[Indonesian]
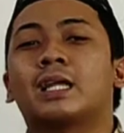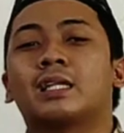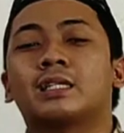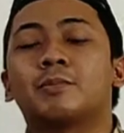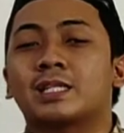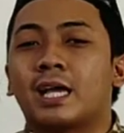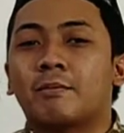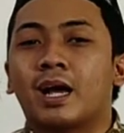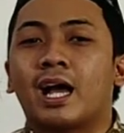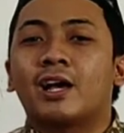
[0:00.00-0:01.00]
bernyanyi
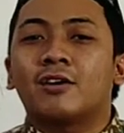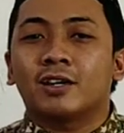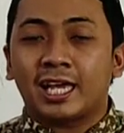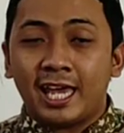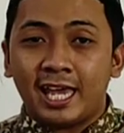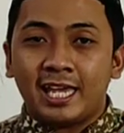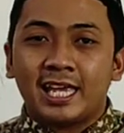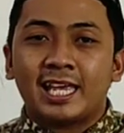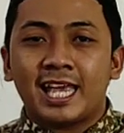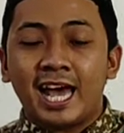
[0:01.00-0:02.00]
bersama. Oke,
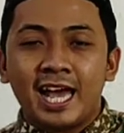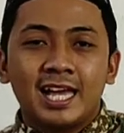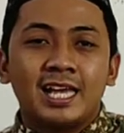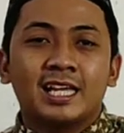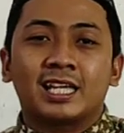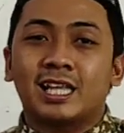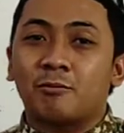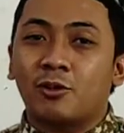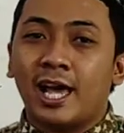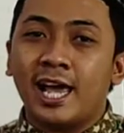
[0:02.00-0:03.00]
ya.
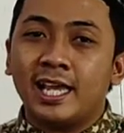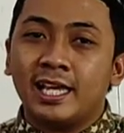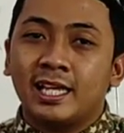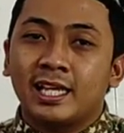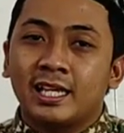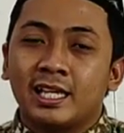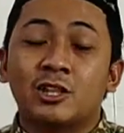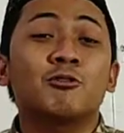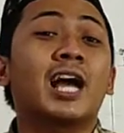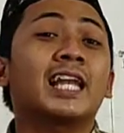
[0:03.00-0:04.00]
Kita mulai
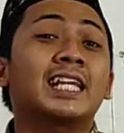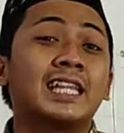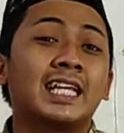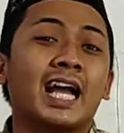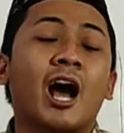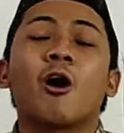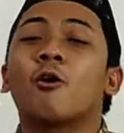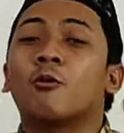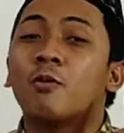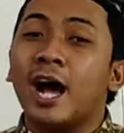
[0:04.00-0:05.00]
hitungan ketiga.
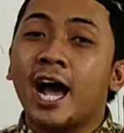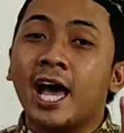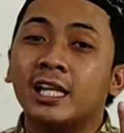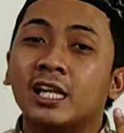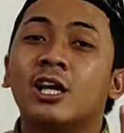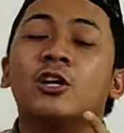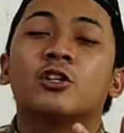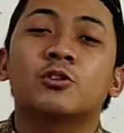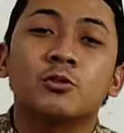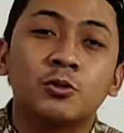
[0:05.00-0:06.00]
One,
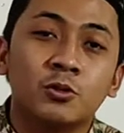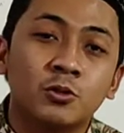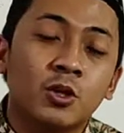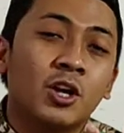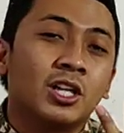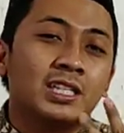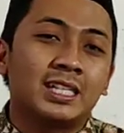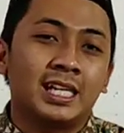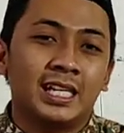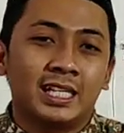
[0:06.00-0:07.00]
two,
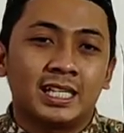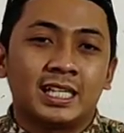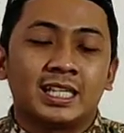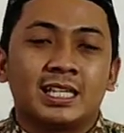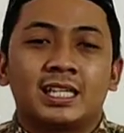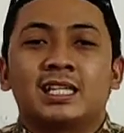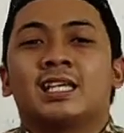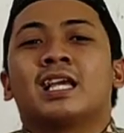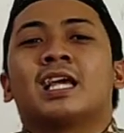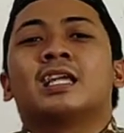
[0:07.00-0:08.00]
three.
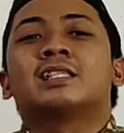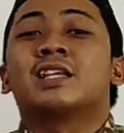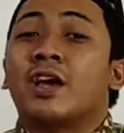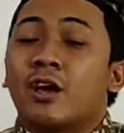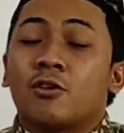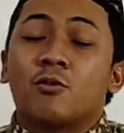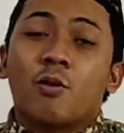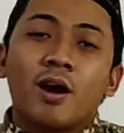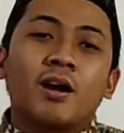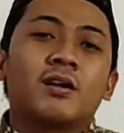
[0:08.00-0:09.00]

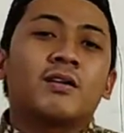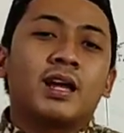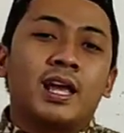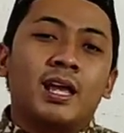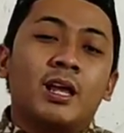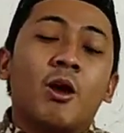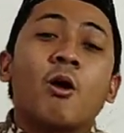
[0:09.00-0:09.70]
January,